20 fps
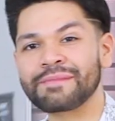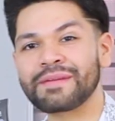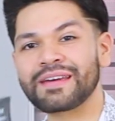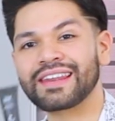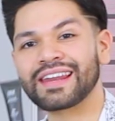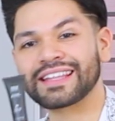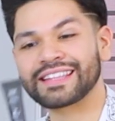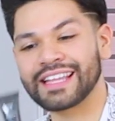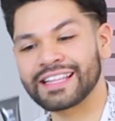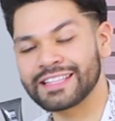
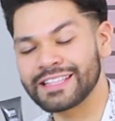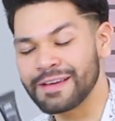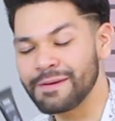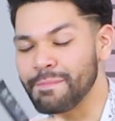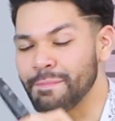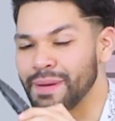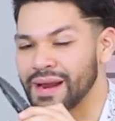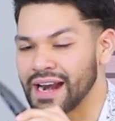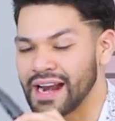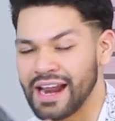crema
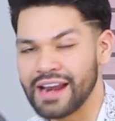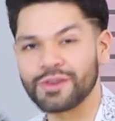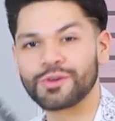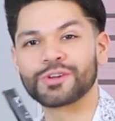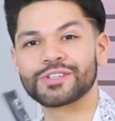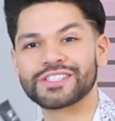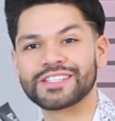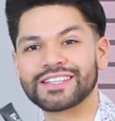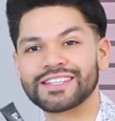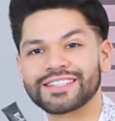hidratante para la
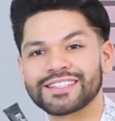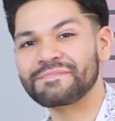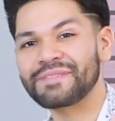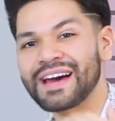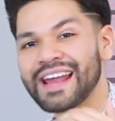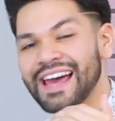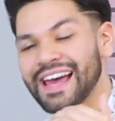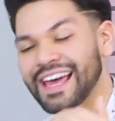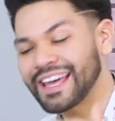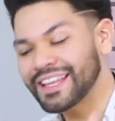noche.
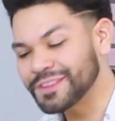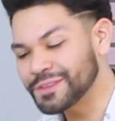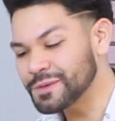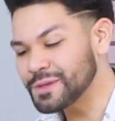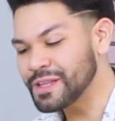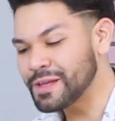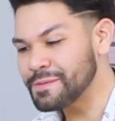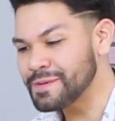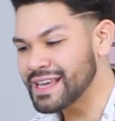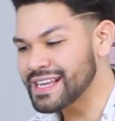Para que
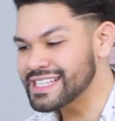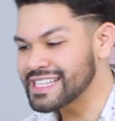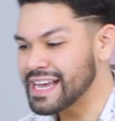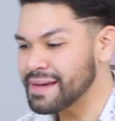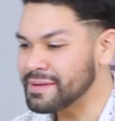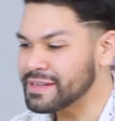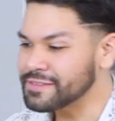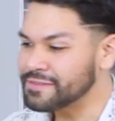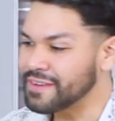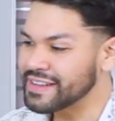todavía
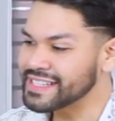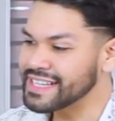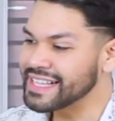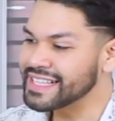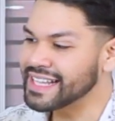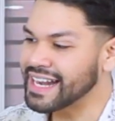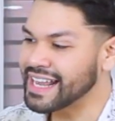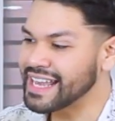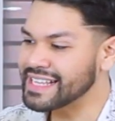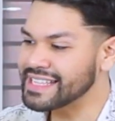sea más
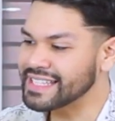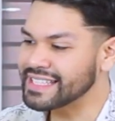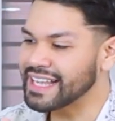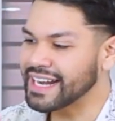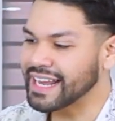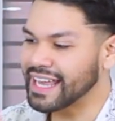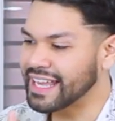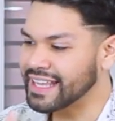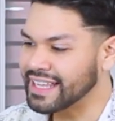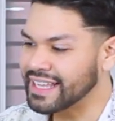fácil traer esa
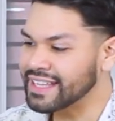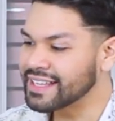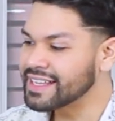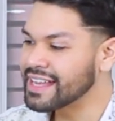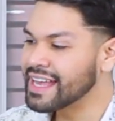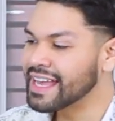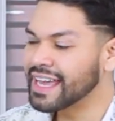tarjeta,